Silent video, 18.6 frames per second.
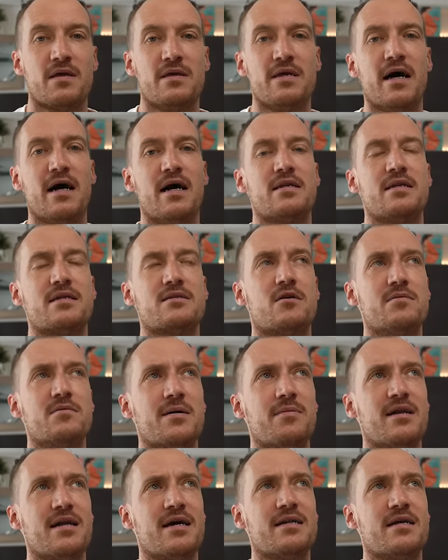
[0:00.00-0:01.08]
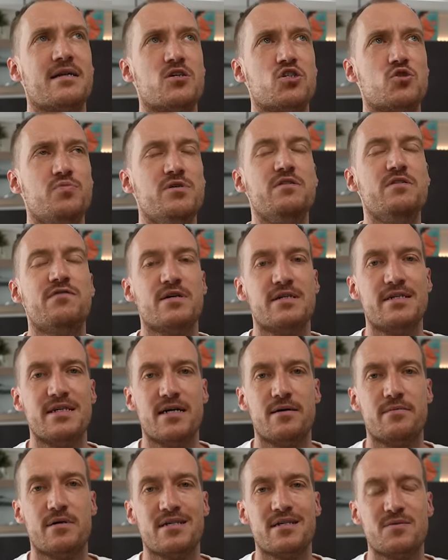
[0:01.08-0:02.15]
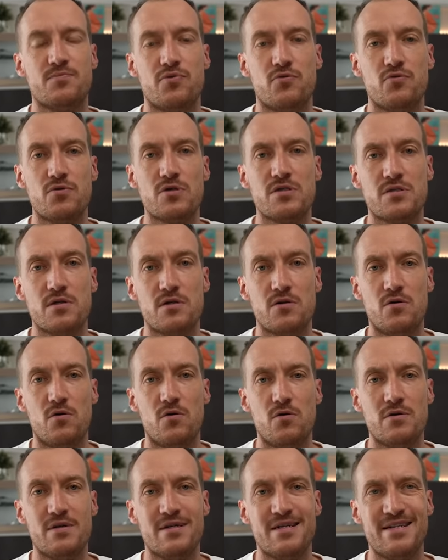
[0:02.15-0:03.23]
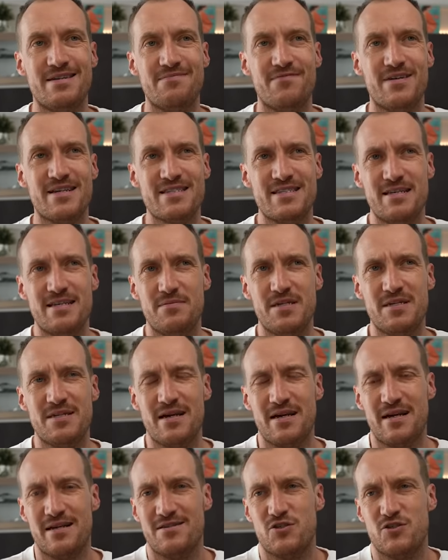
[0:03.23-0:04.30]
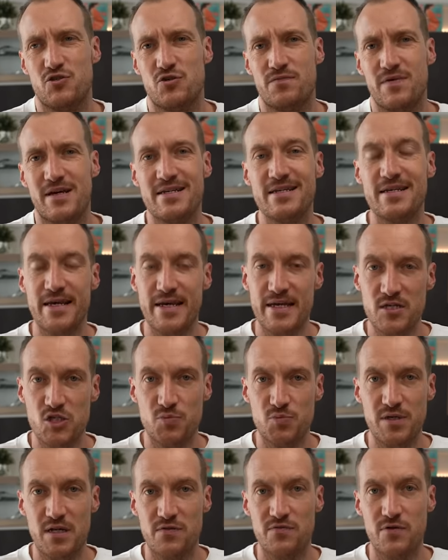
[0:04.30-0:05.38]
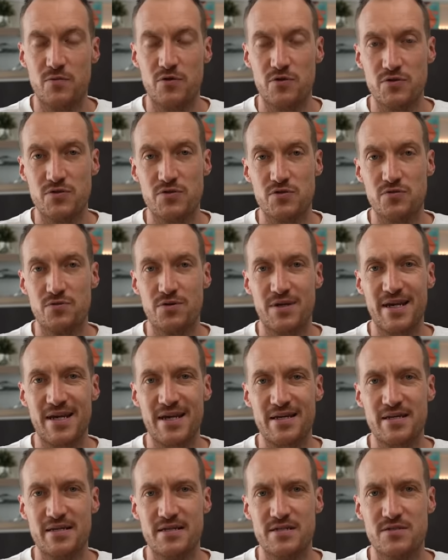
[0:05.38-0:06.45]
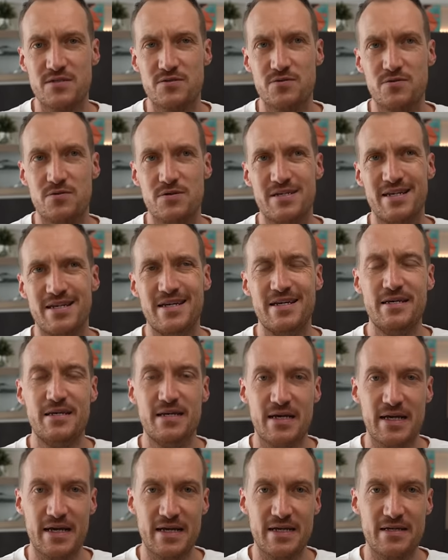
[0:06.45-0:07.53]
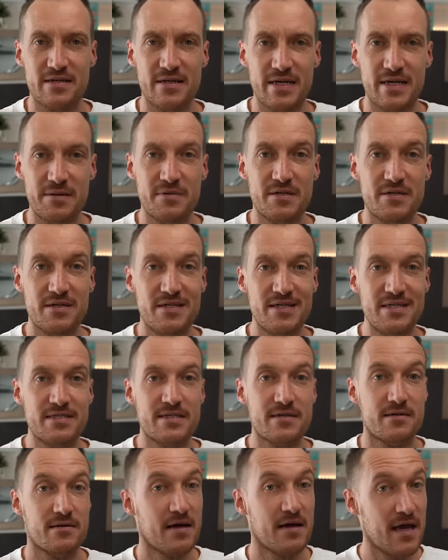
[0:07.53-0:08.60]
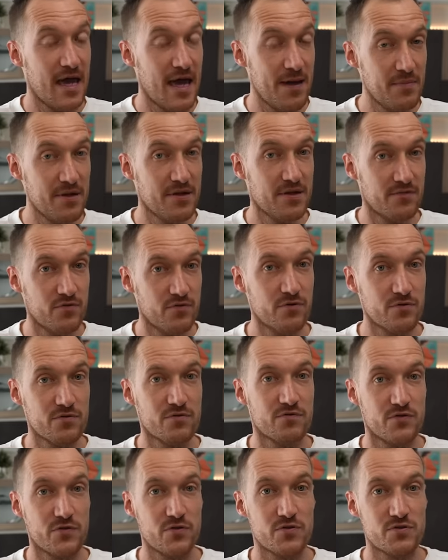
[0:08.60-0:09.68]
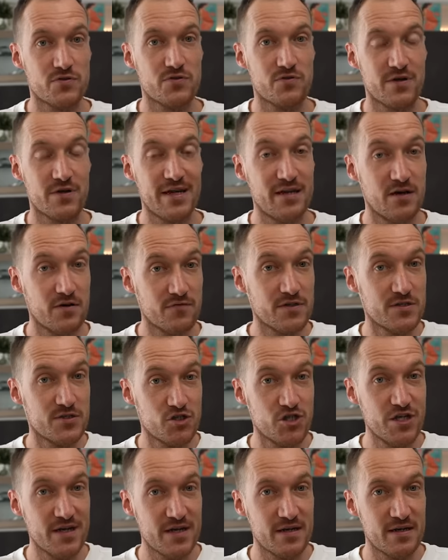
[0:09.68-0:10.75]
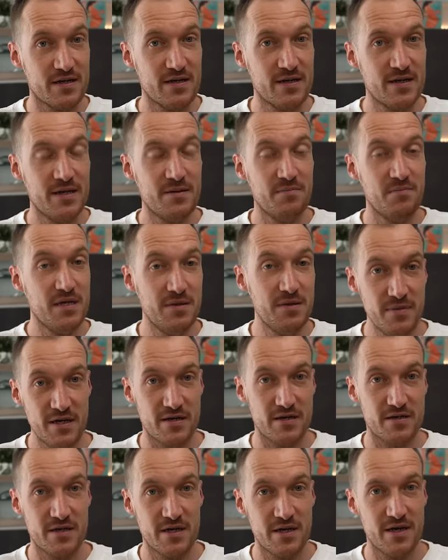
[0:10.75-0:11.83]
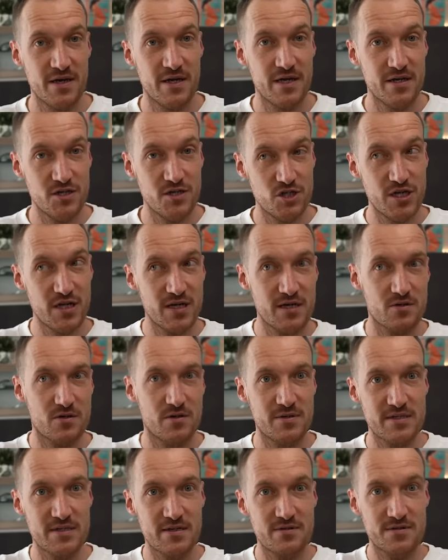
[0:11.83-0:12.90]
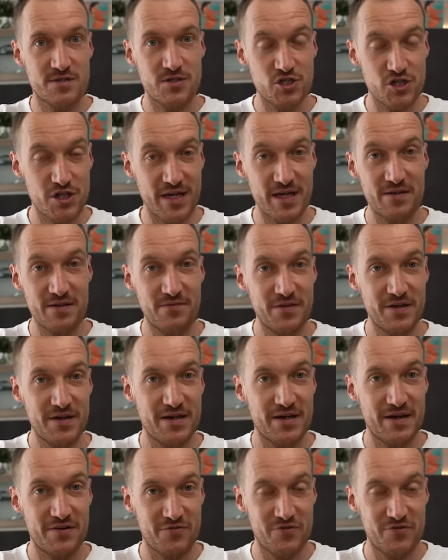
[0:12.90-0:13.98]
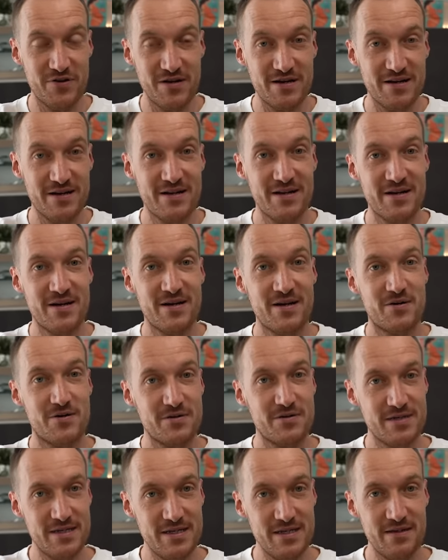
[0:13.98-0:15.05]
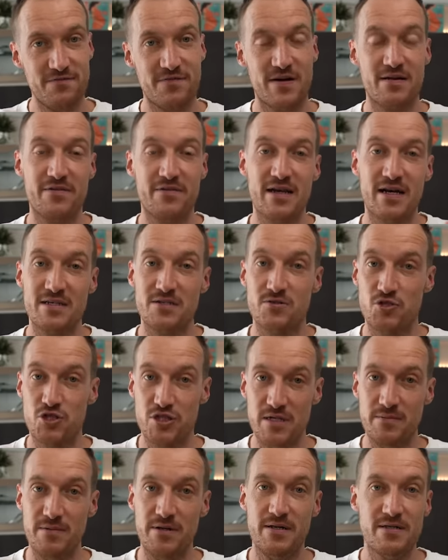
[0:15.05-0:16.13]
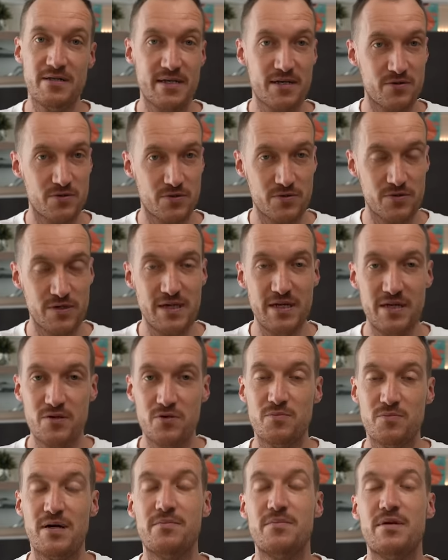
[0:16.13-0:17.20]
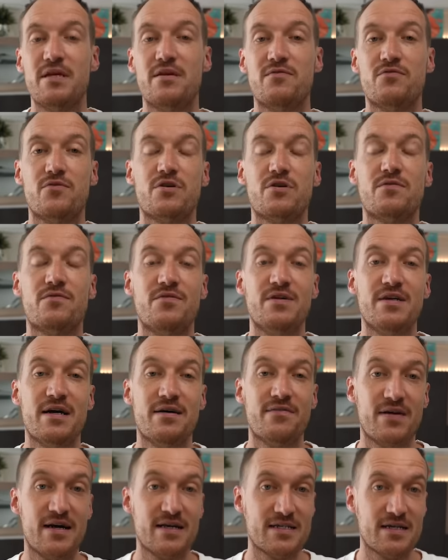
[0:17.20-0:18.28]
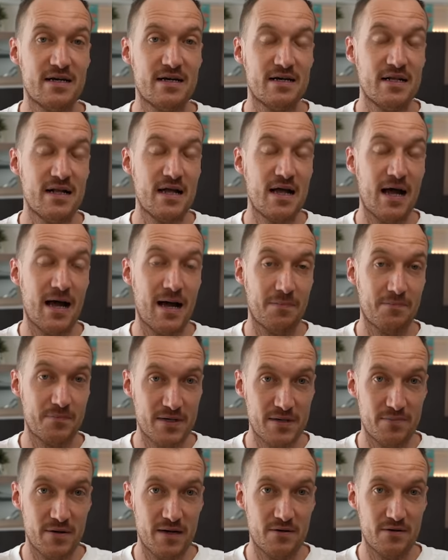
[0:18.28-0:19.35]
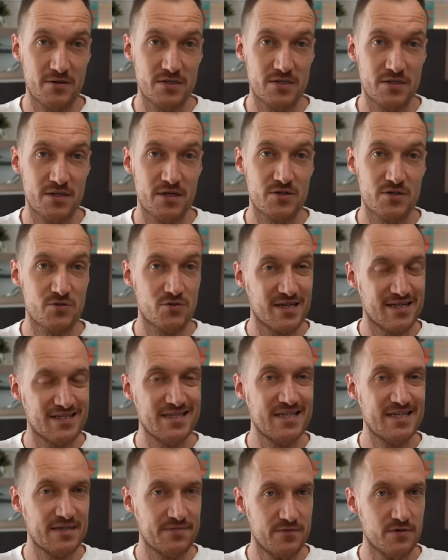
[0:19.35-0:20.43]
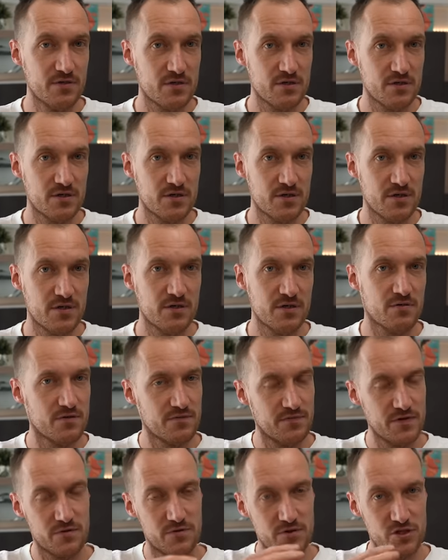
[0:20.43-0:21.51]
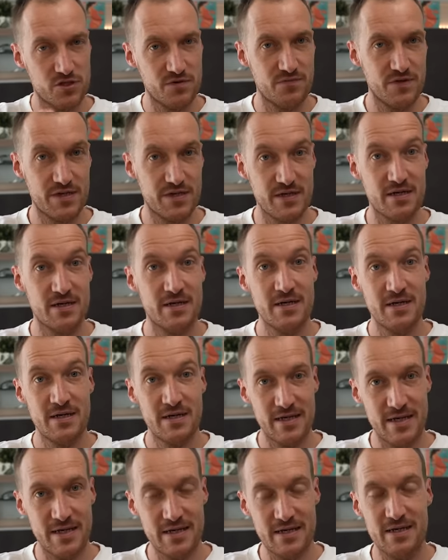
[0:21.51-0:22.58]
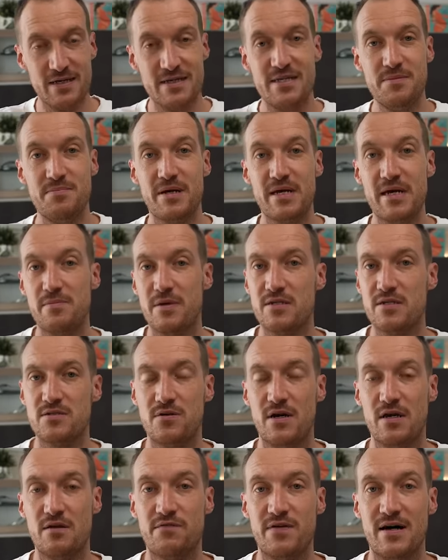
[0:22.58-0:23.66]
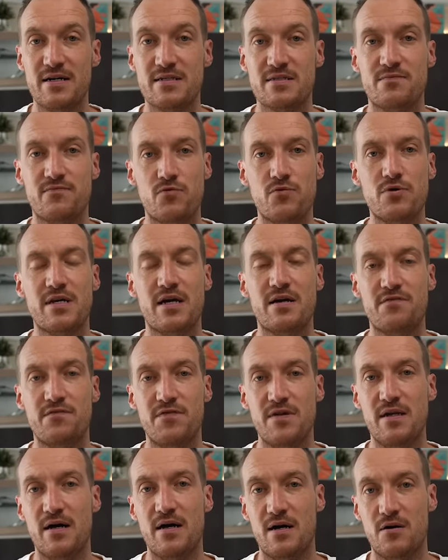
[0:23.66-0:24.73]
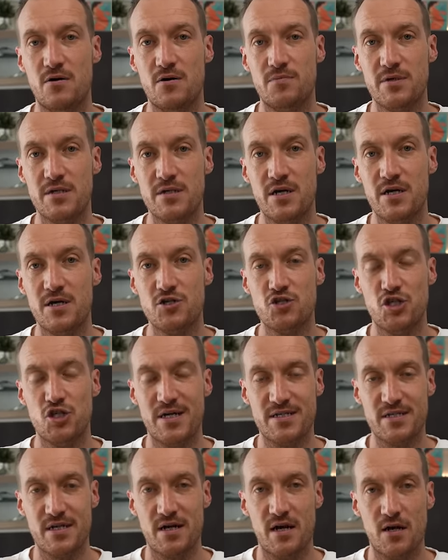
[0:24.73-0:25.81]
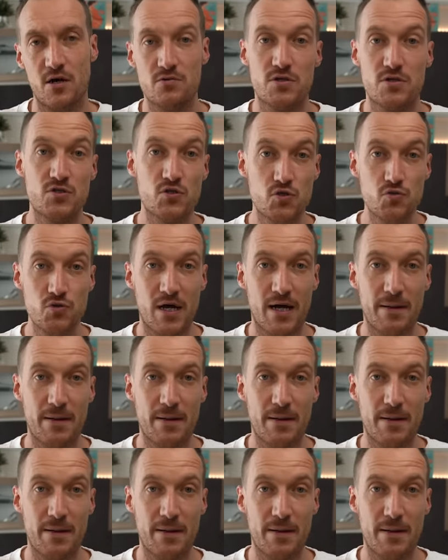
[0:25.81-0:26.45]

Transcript: Ja, und jetzt kommt aber leider der Spielverderber, das Progesteron, was nämlich ein Stück weit ein Gegenspieler vom Östrogen ist und indirekt eben diese hemmende Wirkung von Östrogen auf diese Scheren minimiert. Die Scheren kommen jetzt also aus den Schränken wieder hervor und die fangen wieder an zu schnibbeln. Serotonin, Dopamin wird wieder weiter abgebaut, sodass sie nicht wirken können und wir rutschen wieder in die prämenstruelle Phase, wo ja viele auch mit schlechterer Laune zu tun